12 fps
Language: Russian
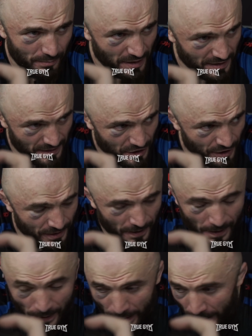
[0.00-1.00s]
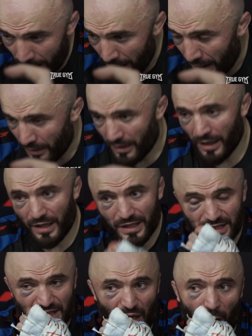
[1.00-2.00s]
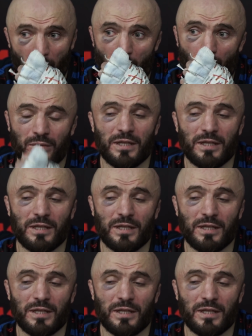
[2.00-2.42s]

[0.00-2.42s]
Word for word: имеет значения. Если ну,